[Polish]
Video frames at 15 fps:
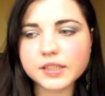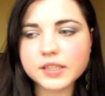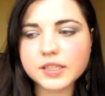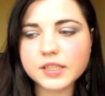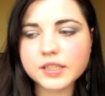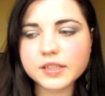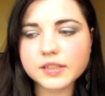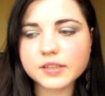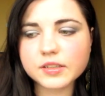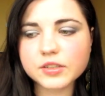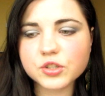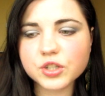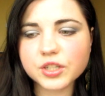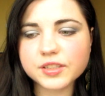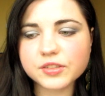i
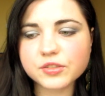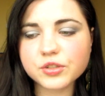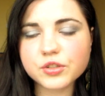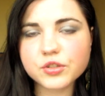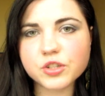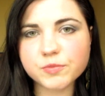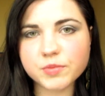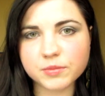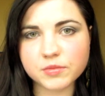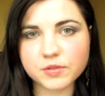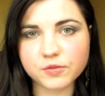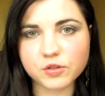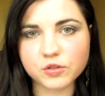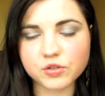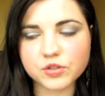żaden nie szczypie mnie
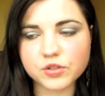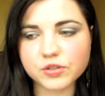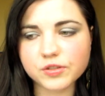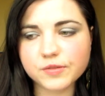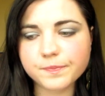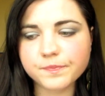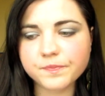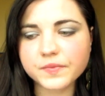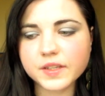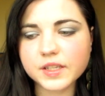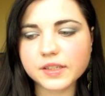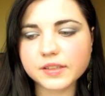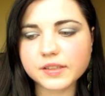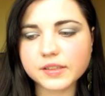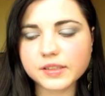w oczy
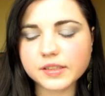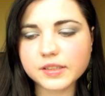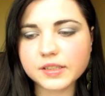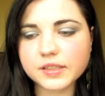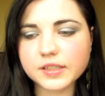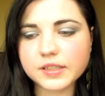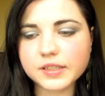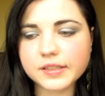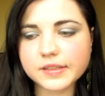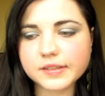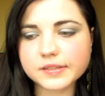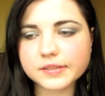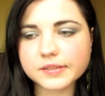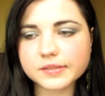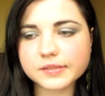i
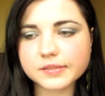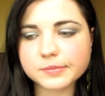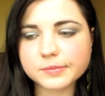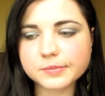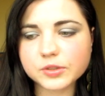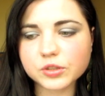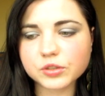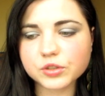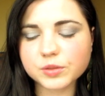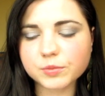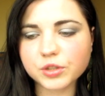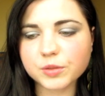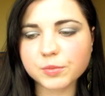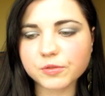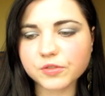co jeszcze
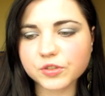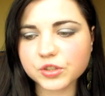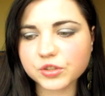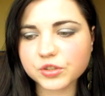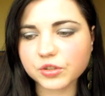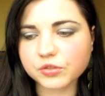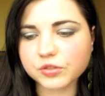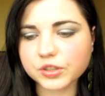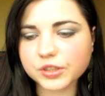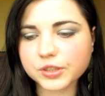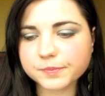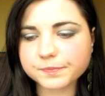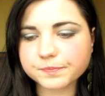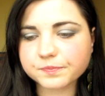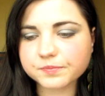mogę powiedzieć o nich?
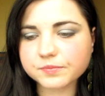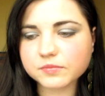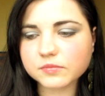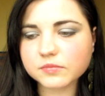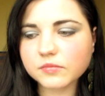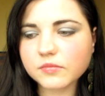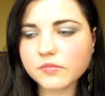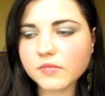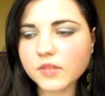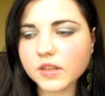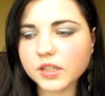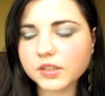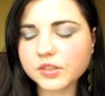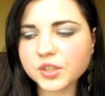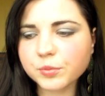
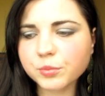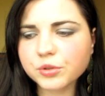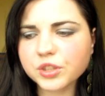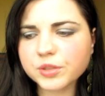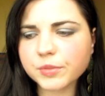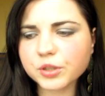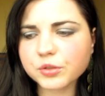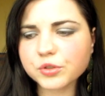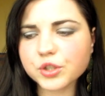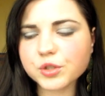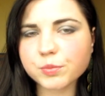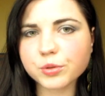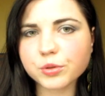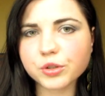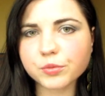Te płyny mają też
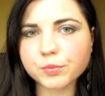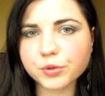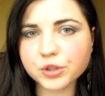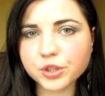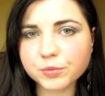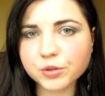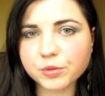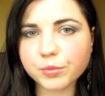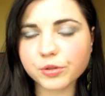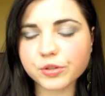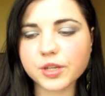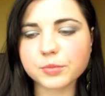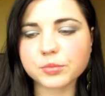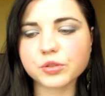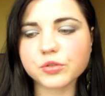po, podobną
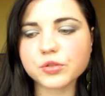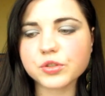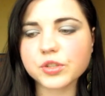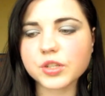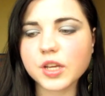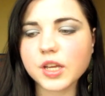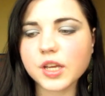pojemność